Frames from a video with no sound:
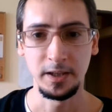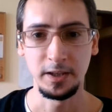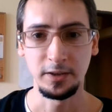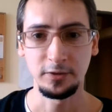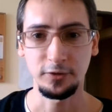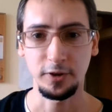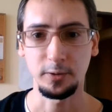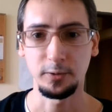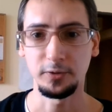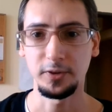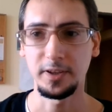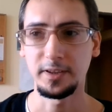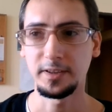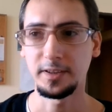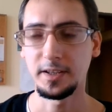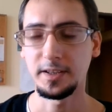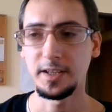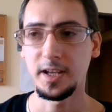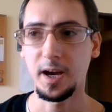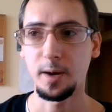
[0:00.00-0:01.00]
cioè cosa
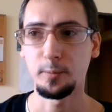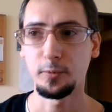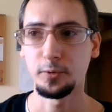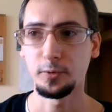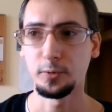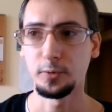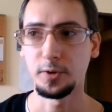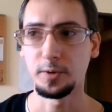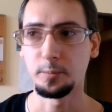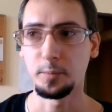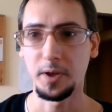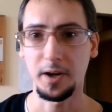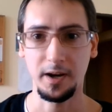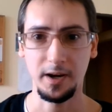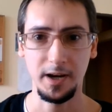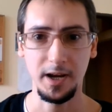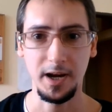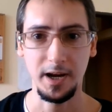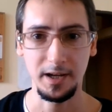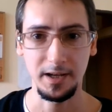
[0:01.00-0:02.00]
intendiamo noi per
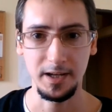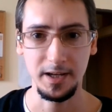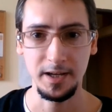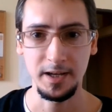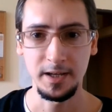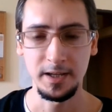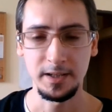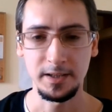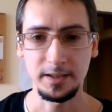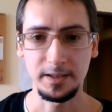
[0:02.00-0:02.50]
reale